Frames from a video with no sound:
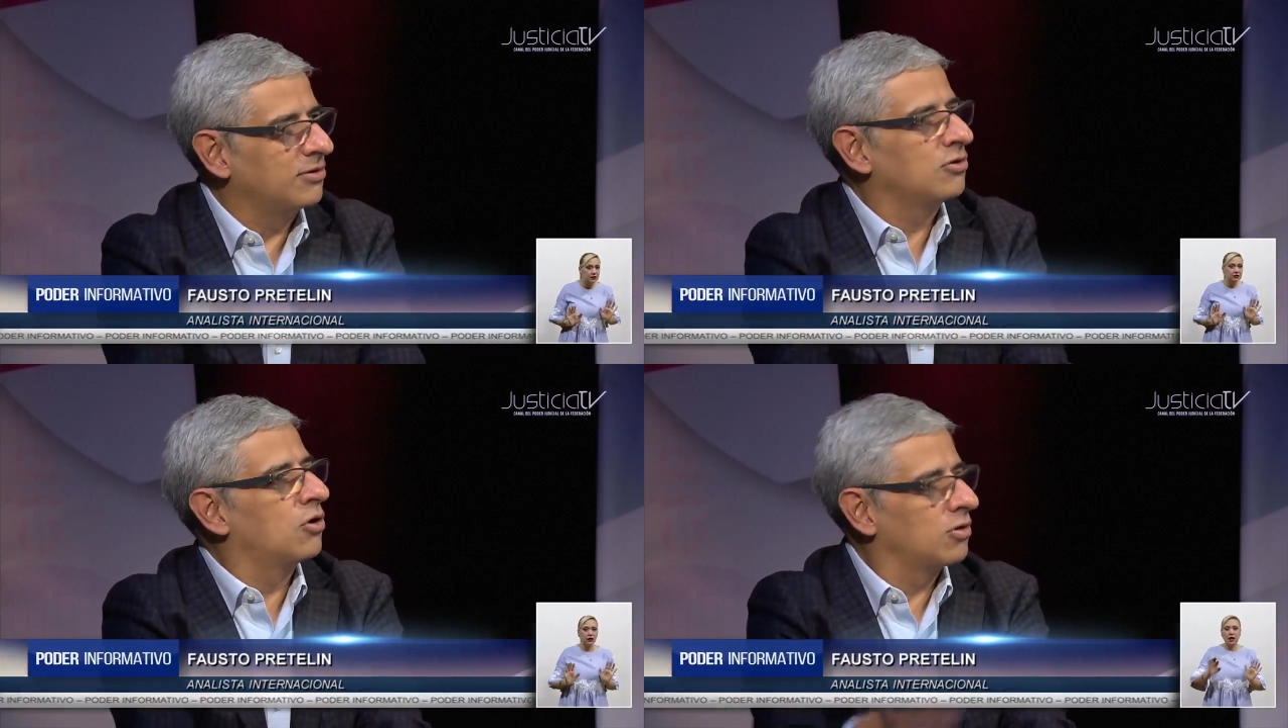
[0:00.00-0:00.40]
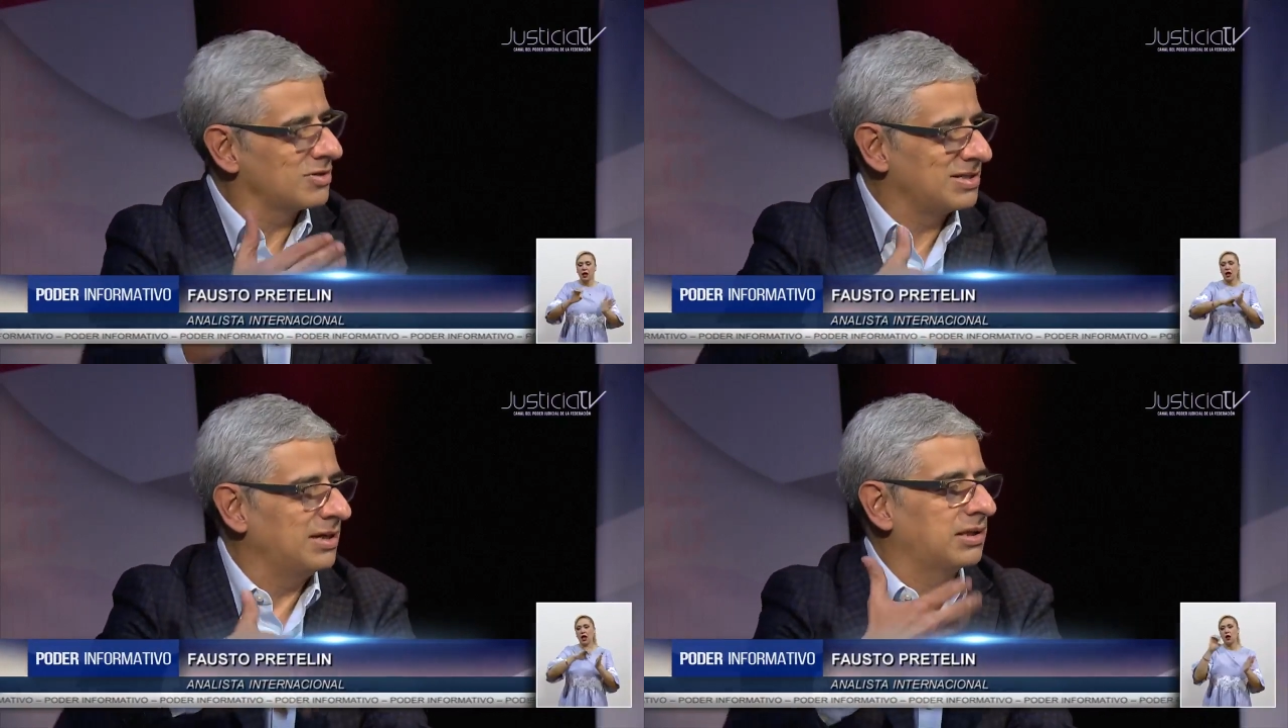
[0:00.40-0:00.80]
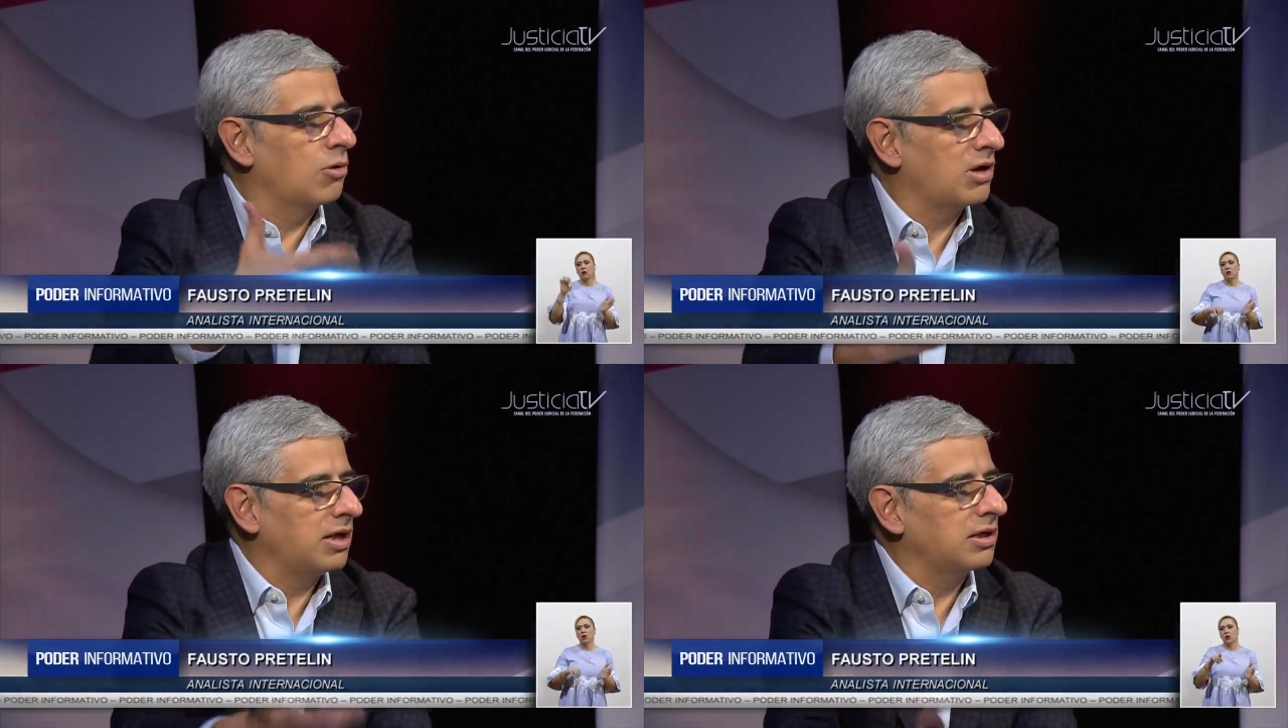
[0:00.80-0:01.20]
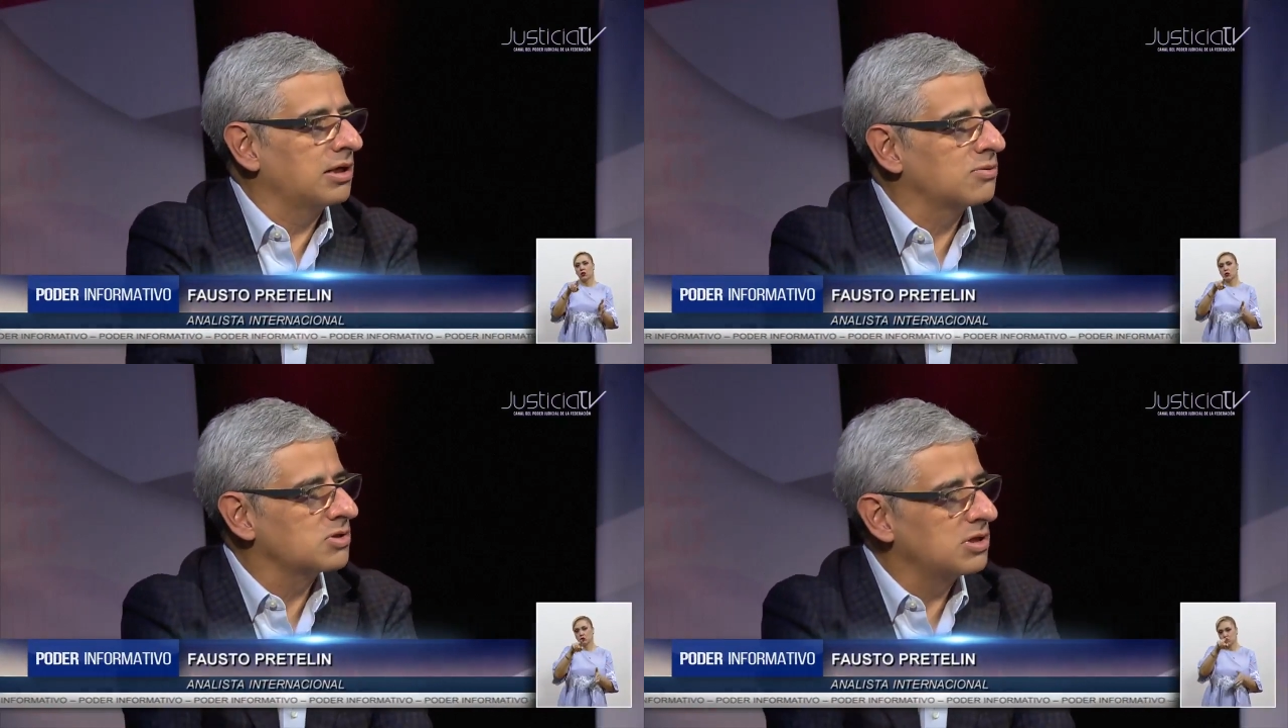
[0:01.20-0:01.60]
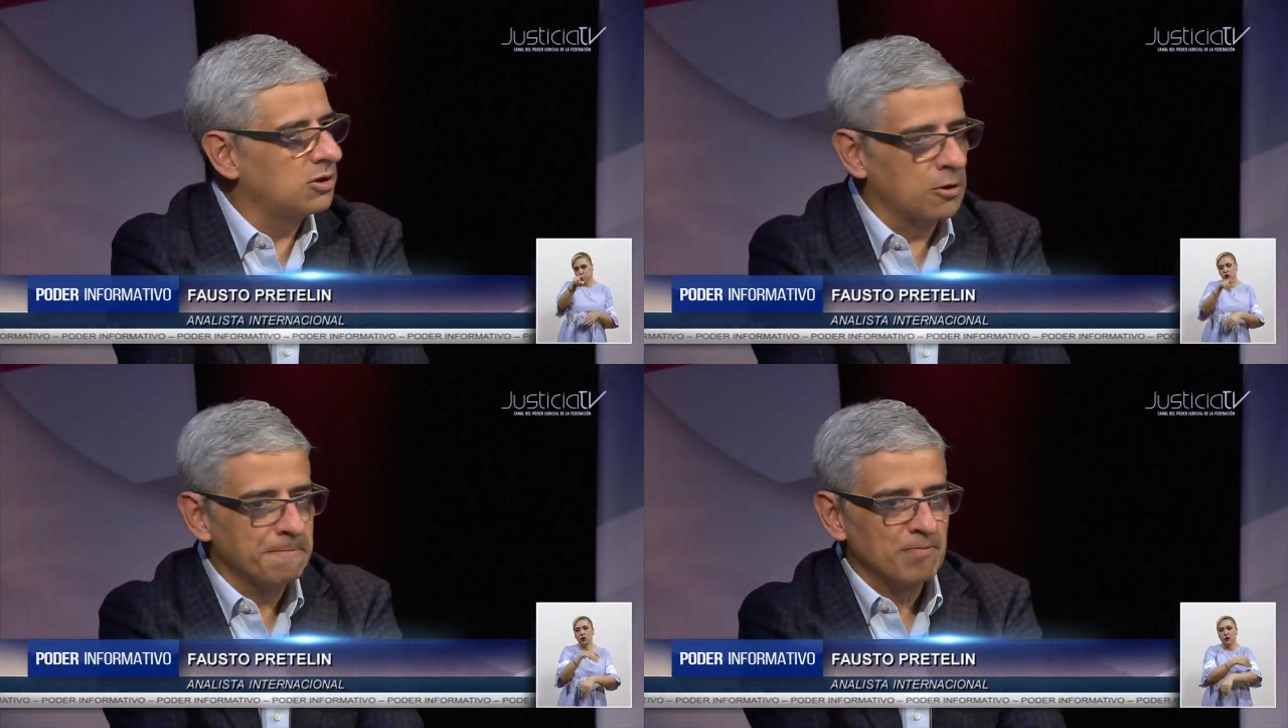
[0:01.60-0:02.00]
no sienta a Ucrania en el
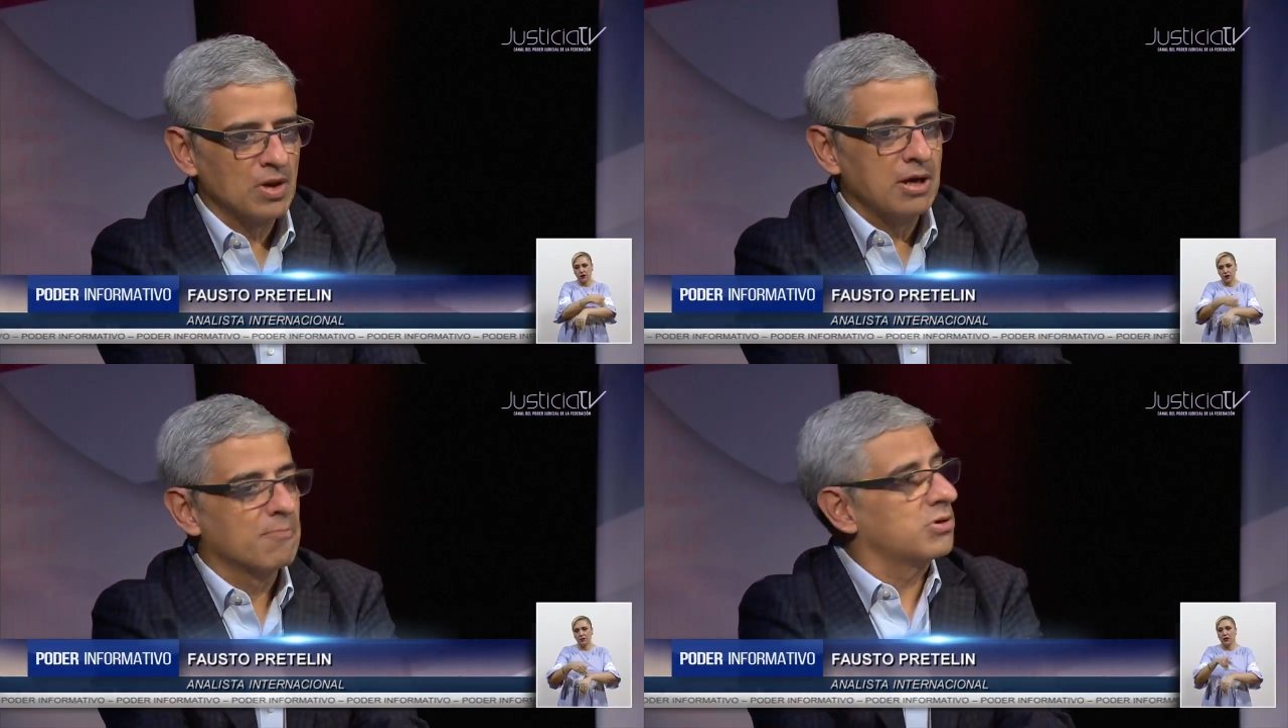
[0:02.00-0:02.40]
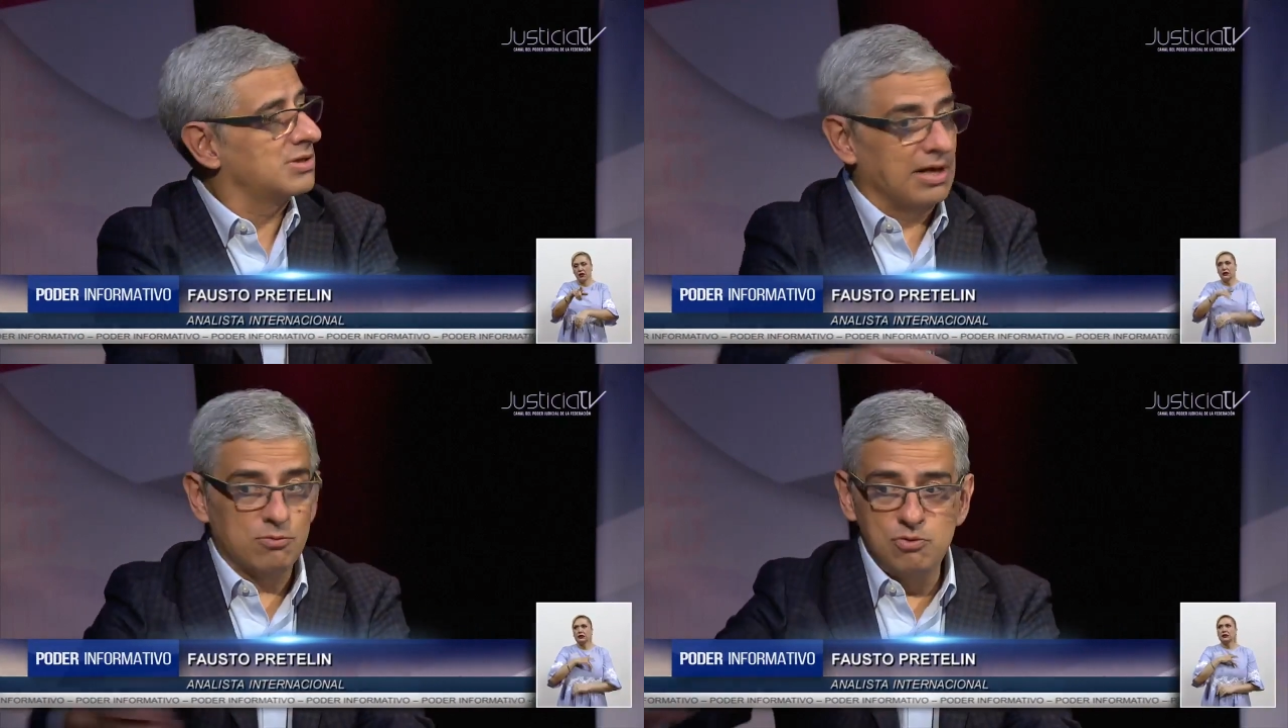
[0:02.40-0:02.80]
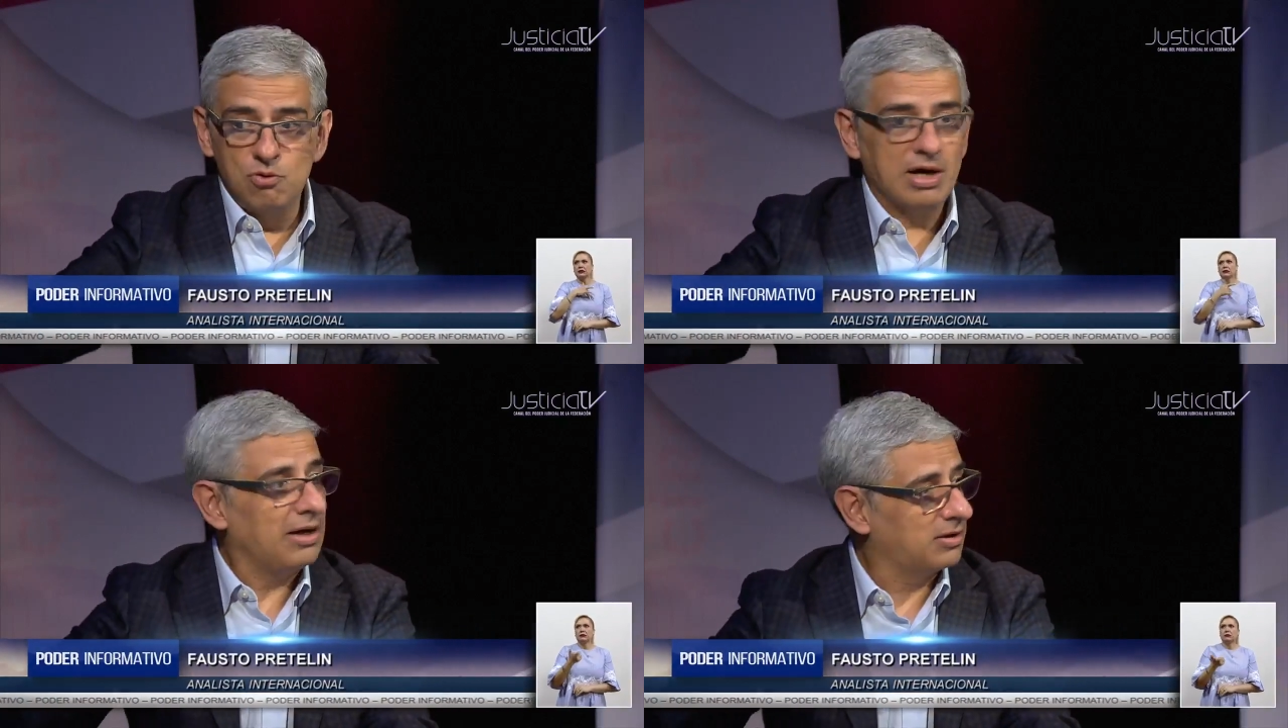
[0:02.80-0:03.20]
bolsillo, pues de algún lugar le